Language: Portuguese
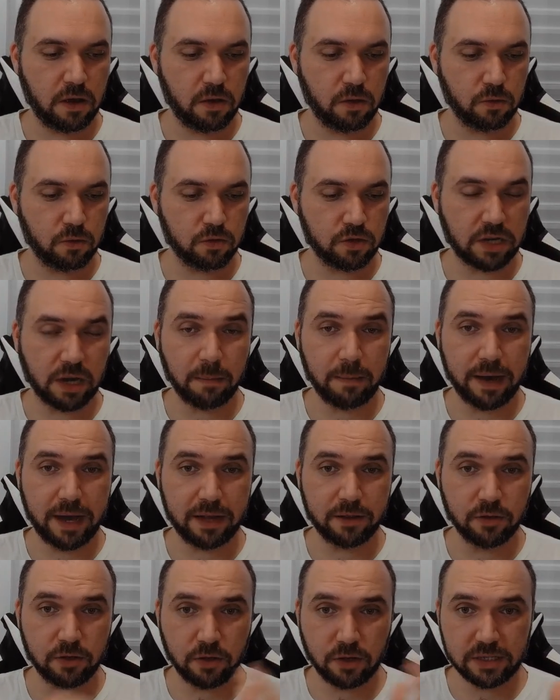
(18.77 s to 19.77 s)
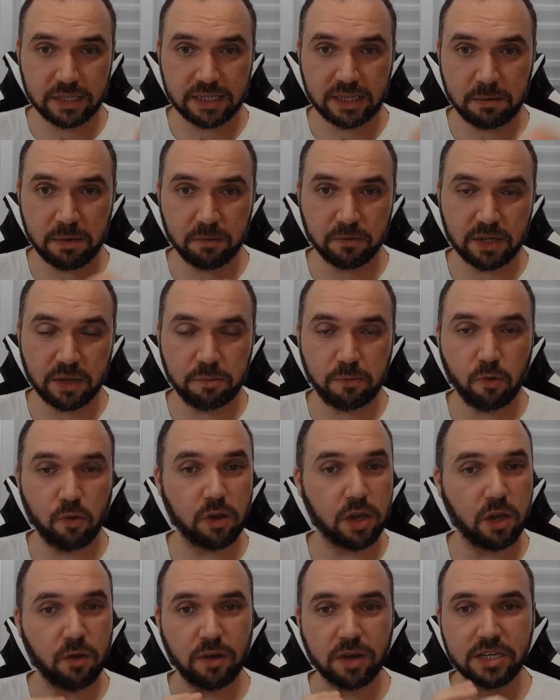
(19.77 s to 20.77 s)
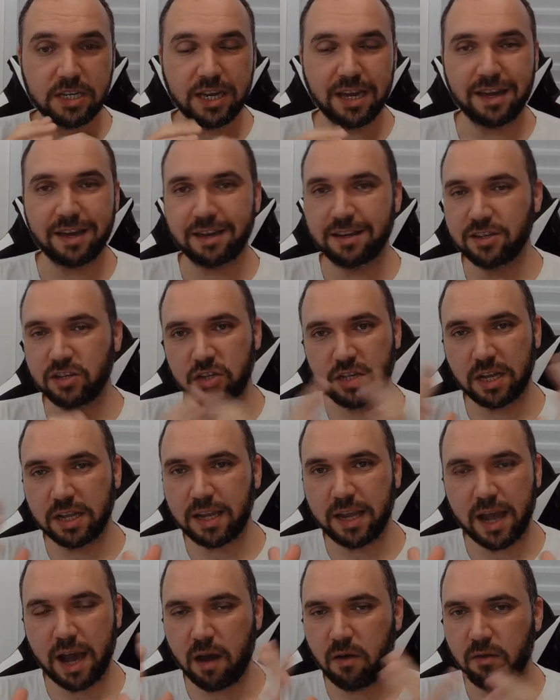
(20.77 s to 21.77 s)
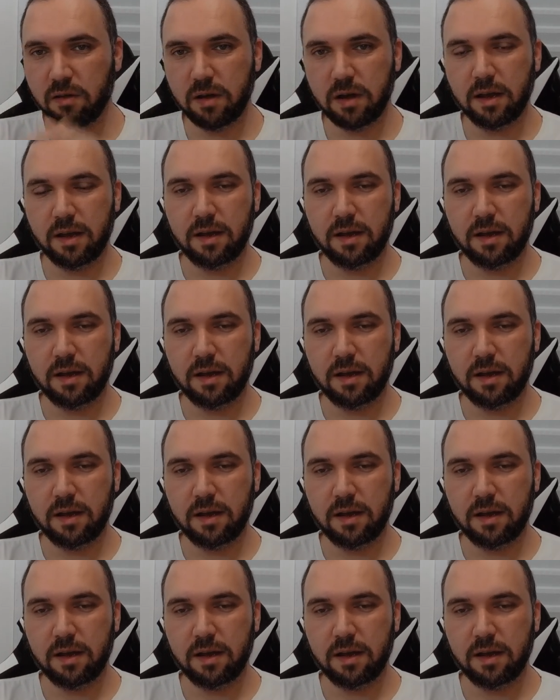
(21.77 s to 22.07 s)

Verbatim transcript: um chamado que nós recebemos há pouco. Eu achei genial